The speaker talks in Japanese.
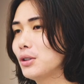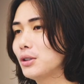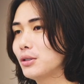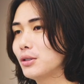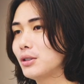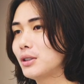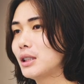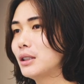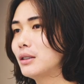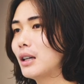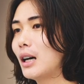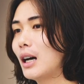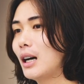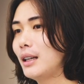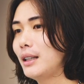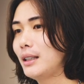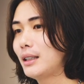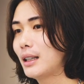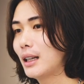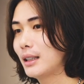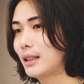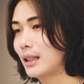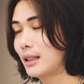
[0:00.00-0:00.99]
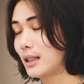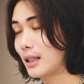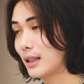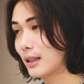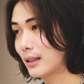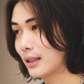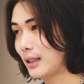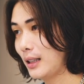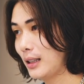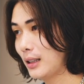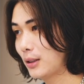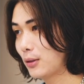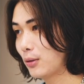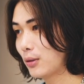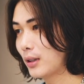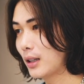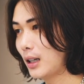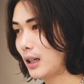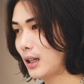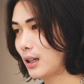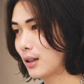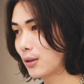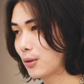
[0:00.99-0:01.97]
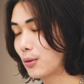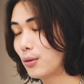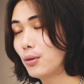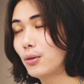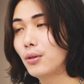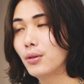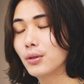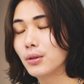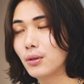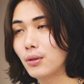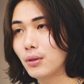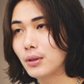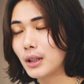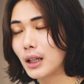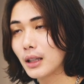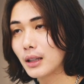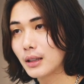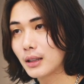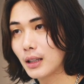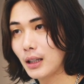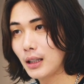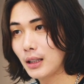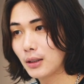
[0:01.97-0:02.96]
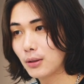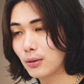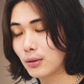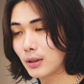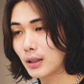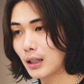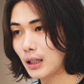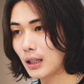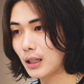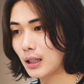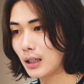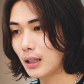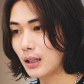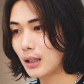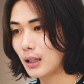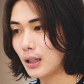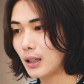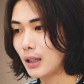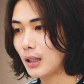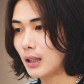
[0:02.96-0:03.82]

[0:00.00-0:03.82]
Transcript: 師としての在り方だったりとか行動だったりとか